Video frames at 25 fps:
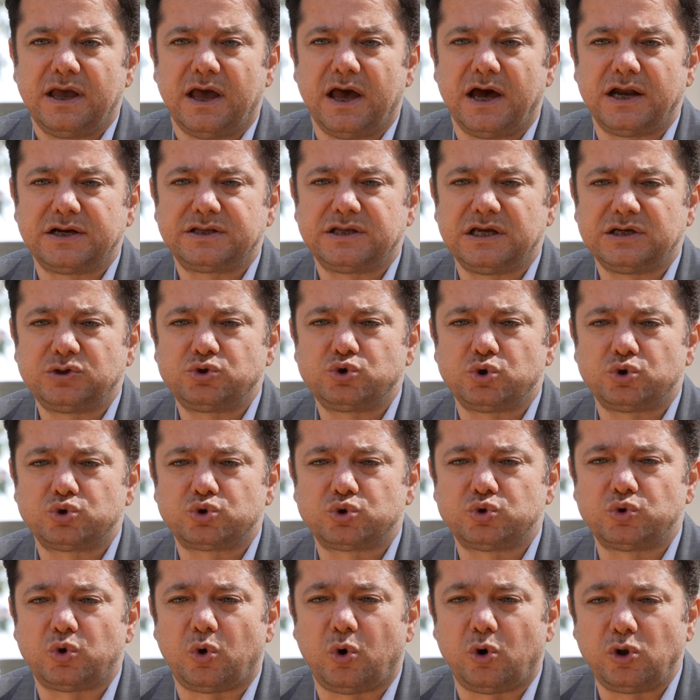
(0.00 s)
erkek
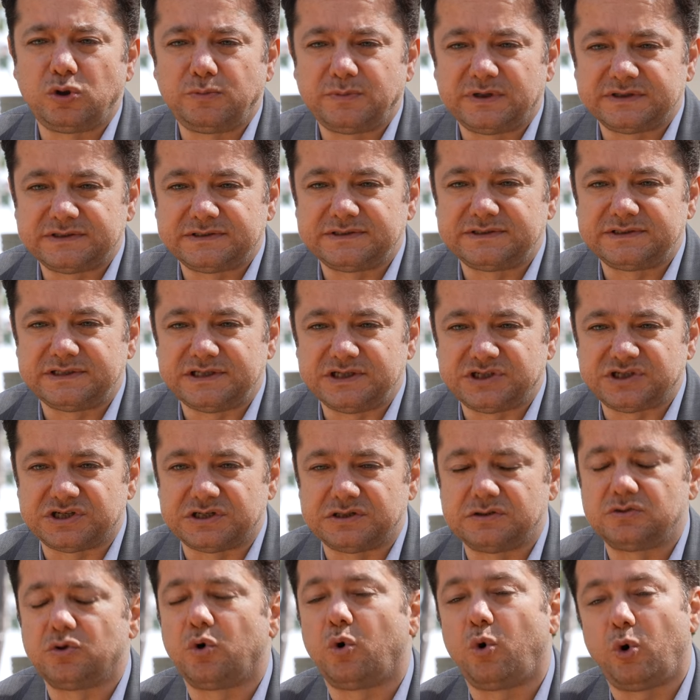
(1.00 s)
çocuğu olmadığı
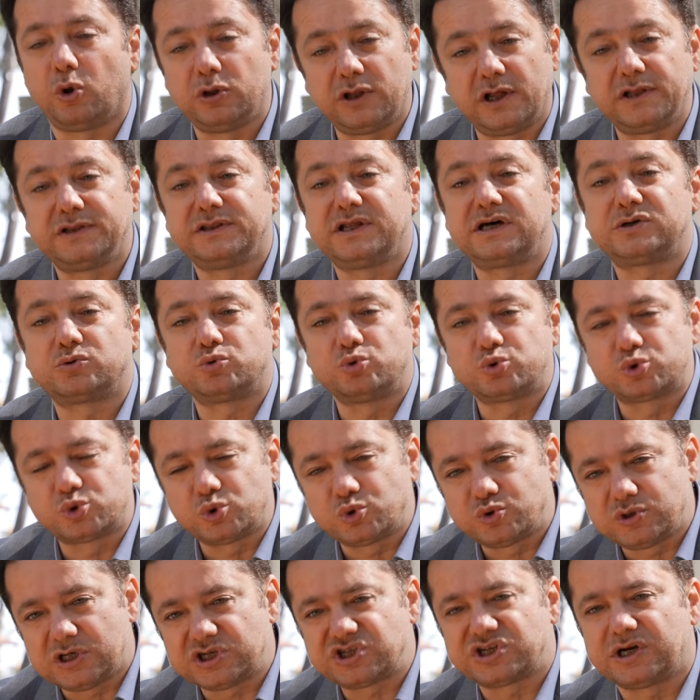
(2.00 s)
için, olanlar
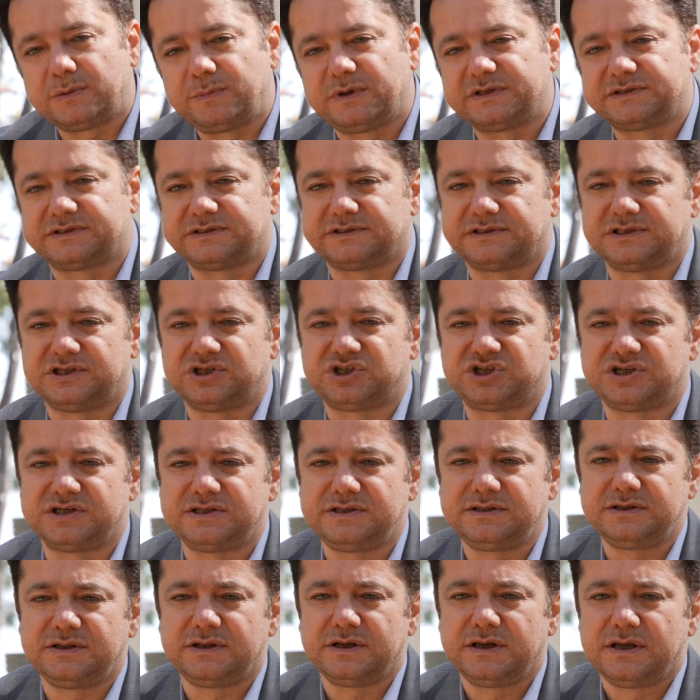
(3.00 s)
uzun yaşamadığı
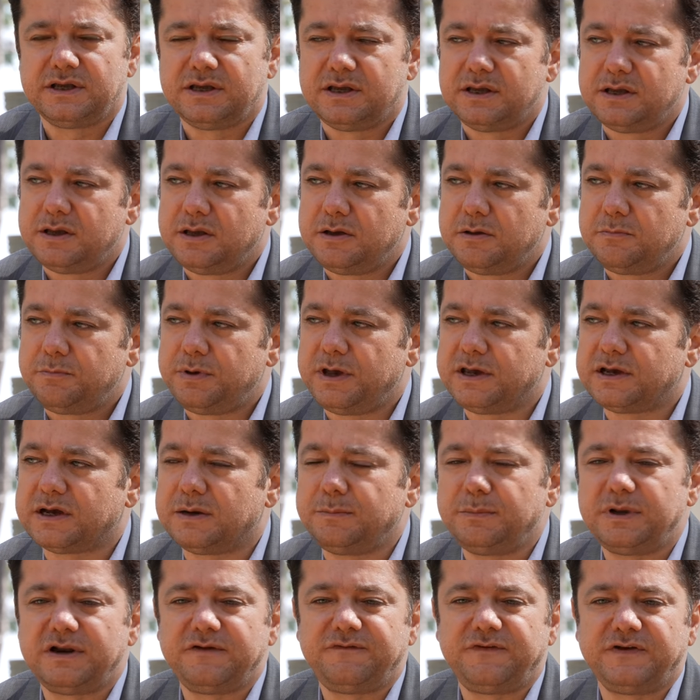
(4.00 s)
için
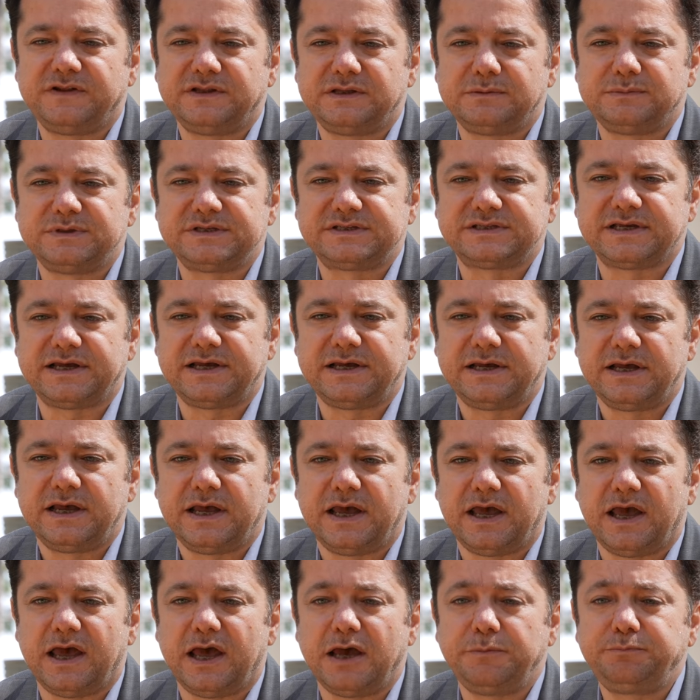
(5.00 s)
Peygamber Efendimiz'e
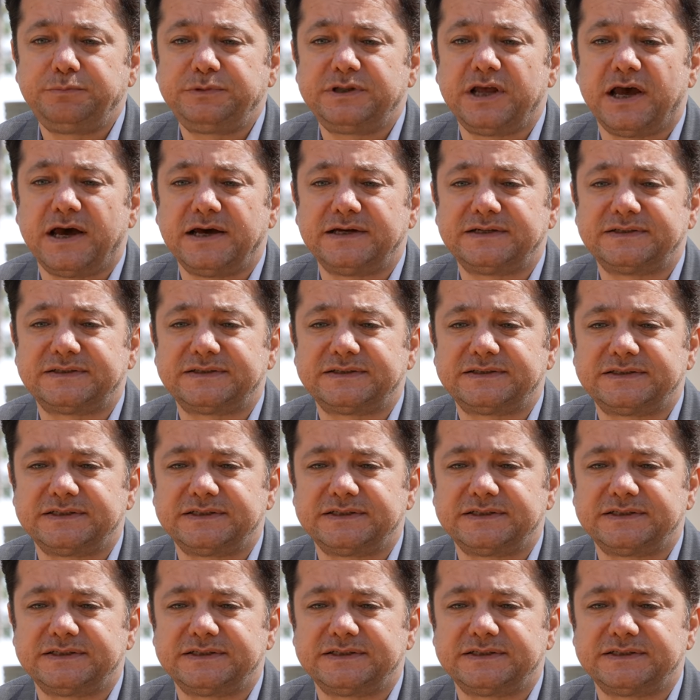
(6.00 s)
ebter